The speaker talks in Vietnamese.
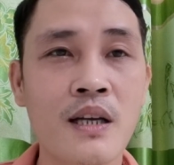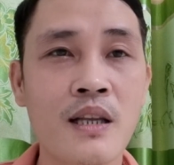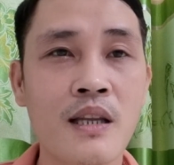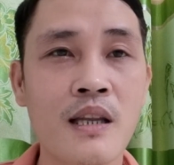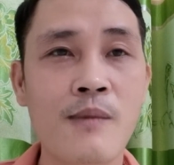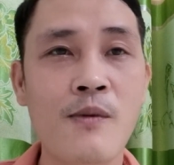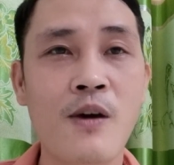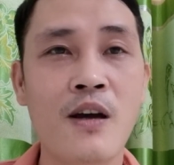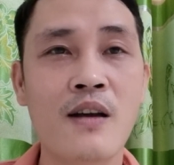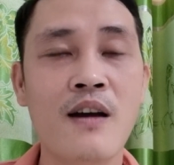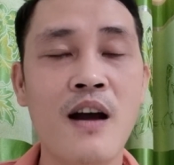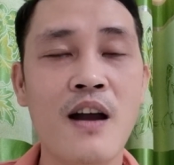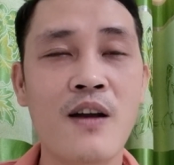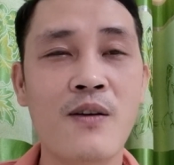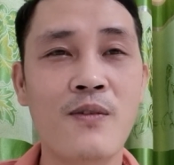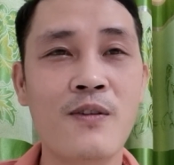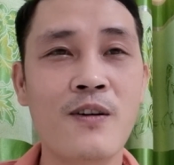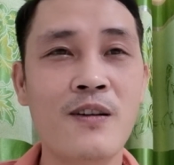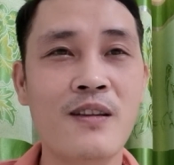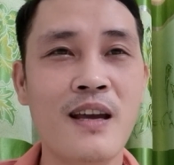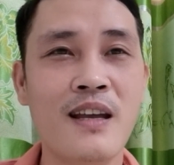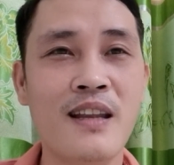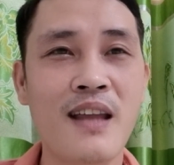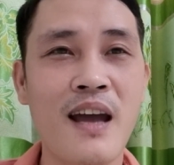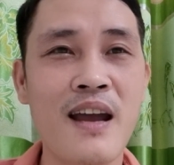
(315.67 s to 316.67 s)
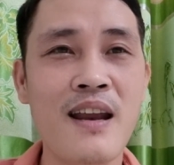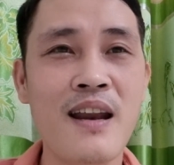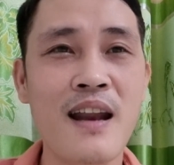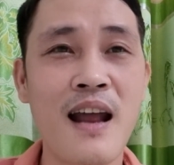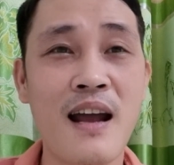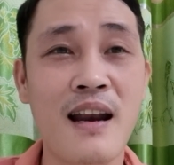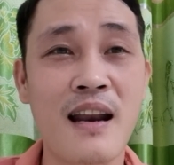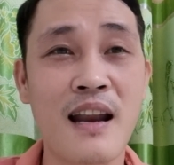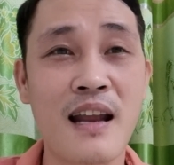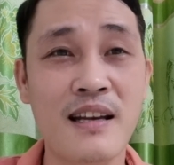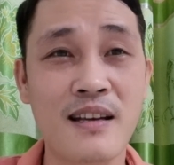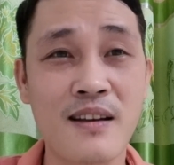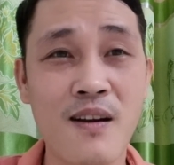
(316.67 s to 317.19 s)
thì mọi người cũng có thể thấy
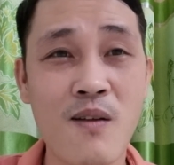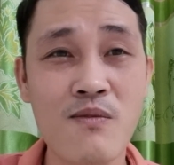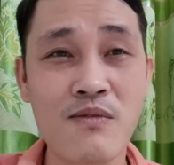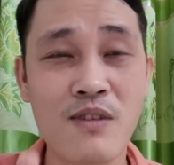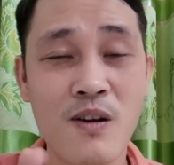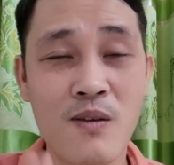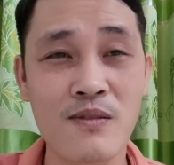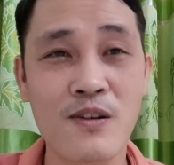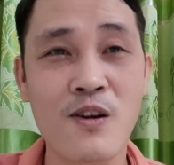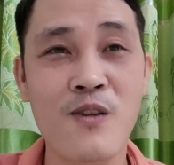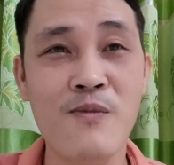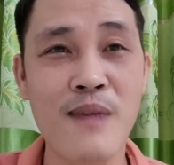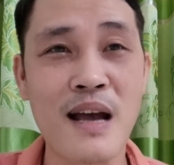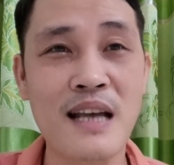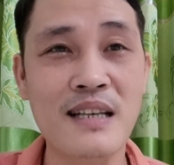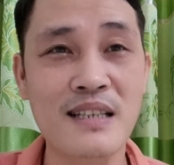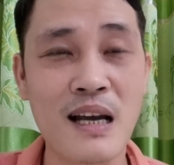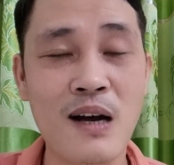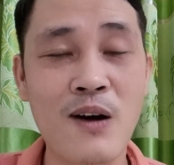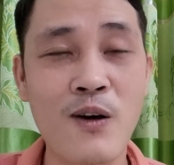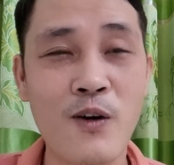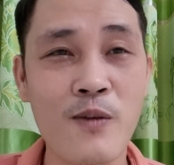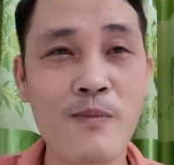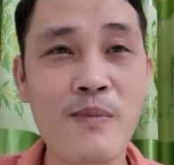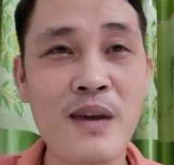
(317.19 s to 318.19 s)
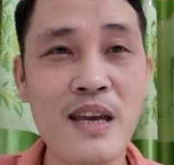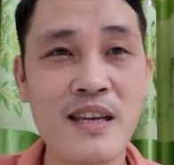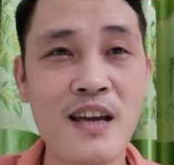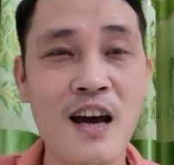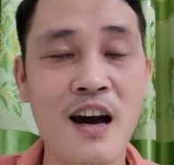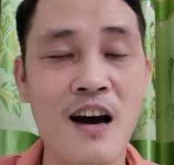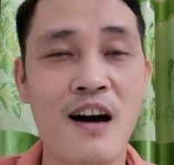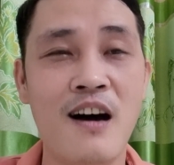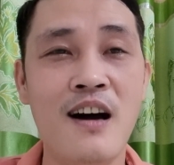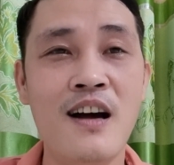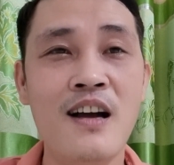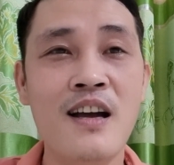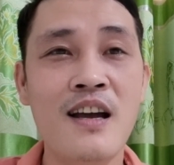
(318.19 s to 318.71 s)
rằng là trong cộng đồng mạng xã hội bây giờ